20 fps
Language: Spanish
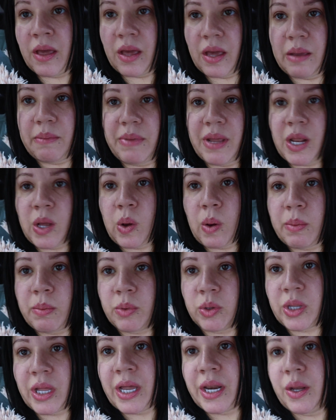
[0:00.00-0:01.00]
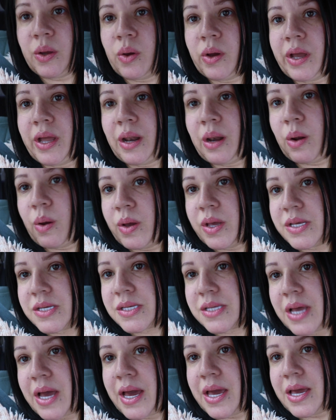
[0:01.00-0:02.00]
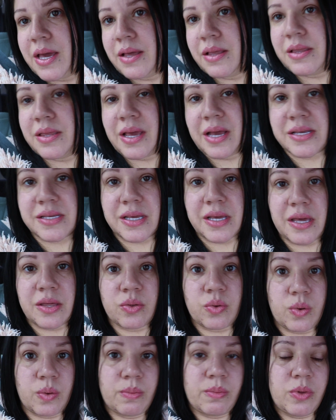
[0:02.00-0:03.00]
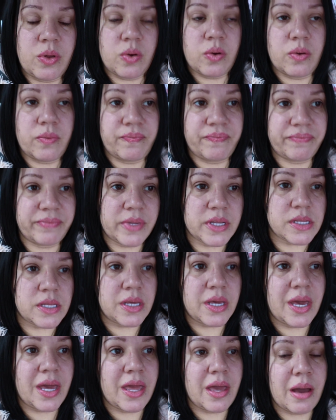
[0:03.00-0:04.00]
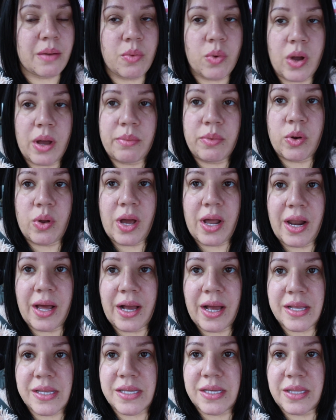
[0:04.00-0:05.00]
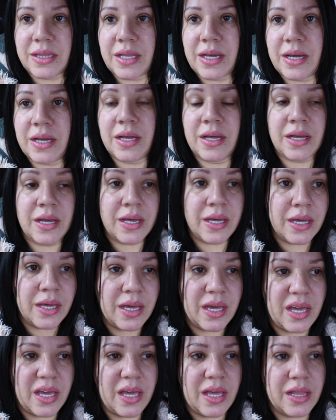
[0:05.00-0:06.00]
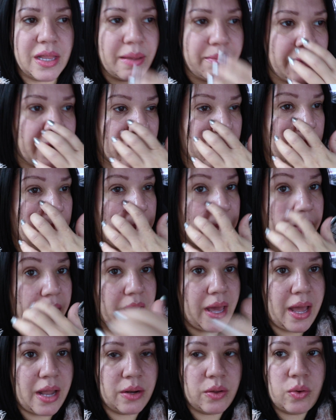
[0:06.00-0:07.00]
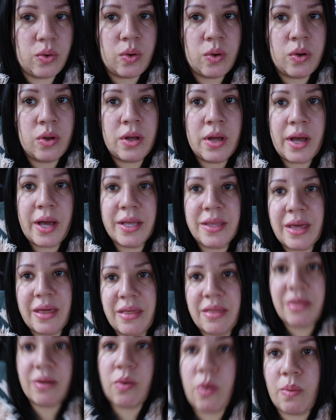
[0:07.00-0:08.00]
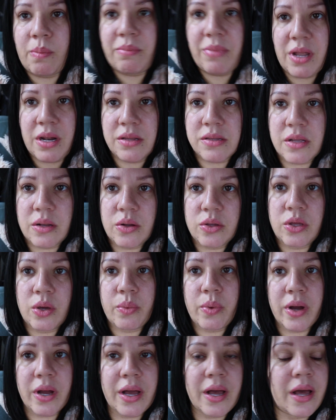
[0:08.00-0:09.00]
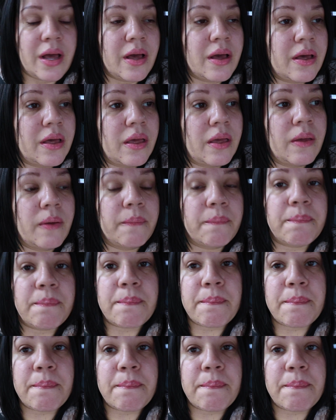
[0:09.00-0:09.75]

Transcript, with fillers: y miren, comimos tan rico que Lois ahí ya se durmió así que ya vamos caminos a la casita y también le compré algo allá de comer, se lo llevo acá eh,